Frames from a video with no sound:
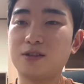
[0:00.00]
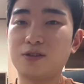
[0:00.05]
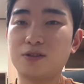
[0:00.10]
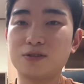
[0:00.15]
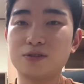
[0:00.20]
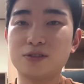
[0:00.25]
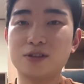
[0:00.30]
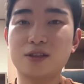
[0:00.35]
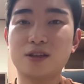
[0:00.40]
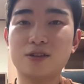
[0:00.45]

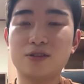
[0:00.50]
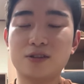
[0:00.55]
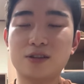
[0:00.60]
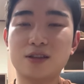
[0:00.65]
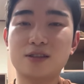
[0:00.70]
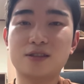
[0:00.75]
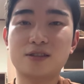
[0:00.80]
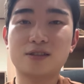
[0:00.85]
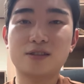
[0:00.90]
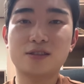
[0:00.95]
언젠가
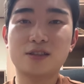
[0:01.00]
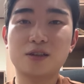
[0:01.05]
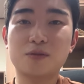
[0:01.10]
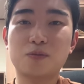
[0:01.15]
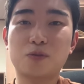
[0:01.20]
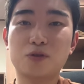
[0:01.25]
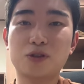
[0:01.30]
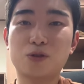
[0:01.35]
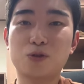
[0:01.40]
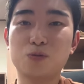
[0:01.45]
이렇게 책
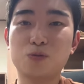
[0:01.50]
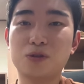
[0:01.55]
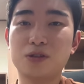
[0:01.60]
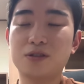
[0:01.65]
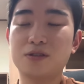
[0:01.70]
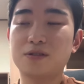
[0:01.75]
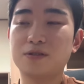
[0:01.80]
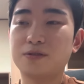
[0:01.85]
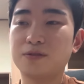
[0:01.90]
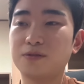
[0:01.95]
보다 보면
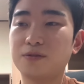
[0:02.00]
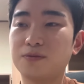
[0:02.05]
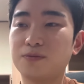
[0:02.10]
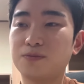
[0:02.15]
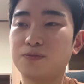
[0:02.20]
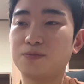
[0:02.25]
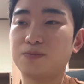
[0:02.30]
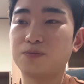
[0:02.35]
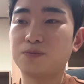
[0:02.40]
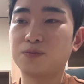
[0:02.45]

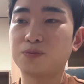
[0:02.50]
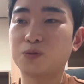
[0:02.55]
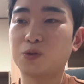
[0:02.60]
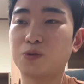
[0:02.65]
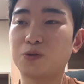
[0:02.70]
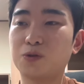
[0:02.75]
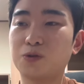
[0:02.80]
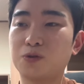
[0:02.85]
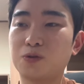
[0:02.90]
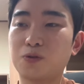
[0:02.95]

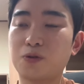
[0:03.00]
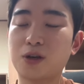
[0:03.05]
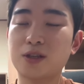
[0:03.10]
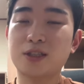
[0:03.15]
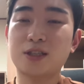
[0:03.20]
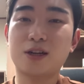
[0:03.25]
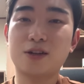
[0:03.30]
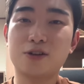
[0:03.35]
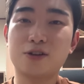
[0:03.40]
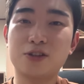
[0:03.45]
또 회사
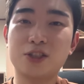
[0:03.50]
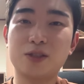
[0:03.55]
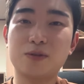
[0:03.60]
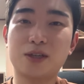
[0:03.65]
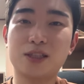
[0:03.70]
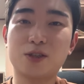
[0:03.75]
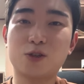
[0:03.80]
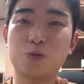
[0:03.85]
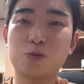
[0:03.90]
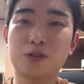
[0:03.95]
생활 열심히
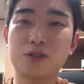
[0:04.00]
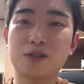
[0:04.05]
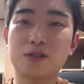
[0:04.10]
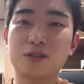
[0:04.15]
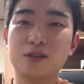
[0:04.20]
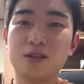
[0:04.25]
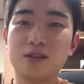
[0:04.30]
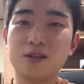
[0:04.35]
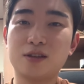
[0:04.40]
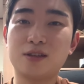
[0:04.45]
하다 보면
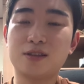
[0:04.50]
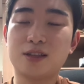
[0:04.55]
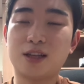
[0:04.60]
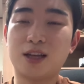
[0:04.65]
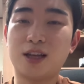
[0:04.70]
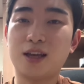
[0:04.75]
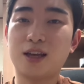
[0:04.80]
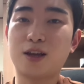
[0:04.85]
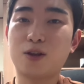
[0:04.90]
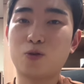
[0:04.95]

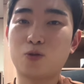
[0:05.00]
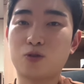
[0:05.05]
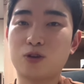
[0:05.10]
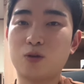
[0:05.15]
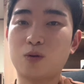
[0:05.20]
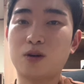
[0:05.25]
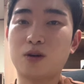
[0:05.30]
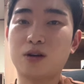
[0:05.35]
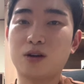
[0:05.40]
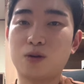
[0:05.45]
나에게도
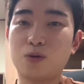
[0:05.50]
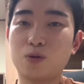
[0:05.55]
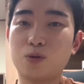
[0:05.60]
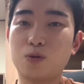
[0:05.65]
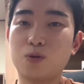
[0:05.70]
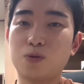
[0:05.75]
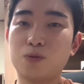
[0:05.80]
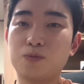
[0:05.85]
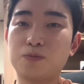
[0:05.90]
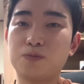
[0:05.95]
기회가
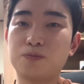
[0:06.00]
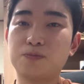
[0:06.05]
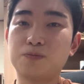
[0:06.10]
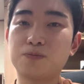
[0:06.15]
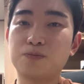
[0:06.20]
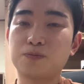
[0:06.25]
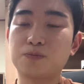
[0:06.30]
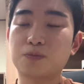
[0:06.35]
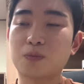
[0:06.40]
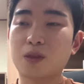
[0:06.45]
오고
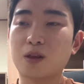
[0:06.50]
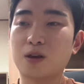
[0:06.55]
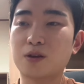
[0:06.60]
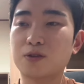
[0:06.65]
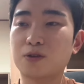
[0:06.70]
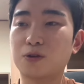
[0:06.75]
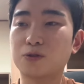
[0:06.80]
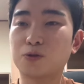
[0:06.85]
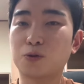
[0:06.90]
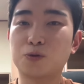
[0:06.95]

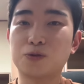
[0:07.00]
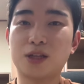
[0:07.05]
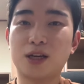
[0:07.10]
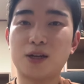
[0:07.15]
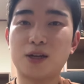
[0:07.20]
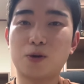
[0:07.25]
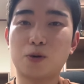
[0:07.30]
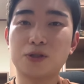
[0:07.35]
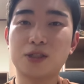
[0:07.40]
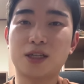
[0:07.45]
더 좋은
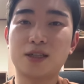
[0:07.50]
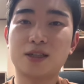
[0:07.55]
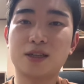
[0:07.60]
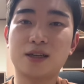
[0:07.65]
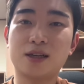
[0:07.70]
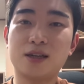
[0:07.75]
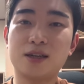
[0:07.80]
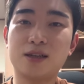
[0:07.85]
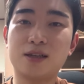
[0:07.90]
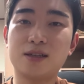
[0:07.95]
날이 오지
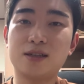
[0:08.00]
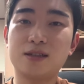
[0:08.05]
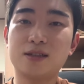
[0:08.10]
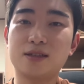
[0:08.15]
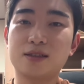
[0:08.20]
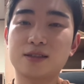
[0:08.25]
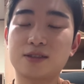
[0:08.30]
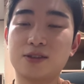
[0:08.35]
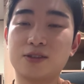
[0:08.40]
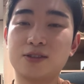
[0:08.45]
않을까
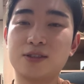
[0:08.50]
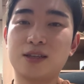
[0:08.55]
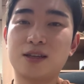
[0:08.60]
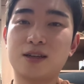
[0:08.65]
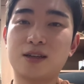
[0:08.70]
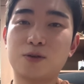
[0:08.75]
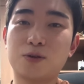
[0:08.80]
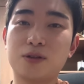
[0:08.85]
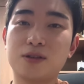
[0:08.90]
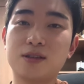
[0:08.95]
그런 생각을
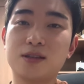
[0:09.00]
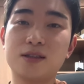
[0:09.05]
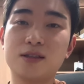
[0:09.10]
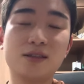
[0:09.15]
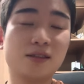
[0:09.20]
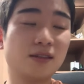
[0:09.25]
하고 난다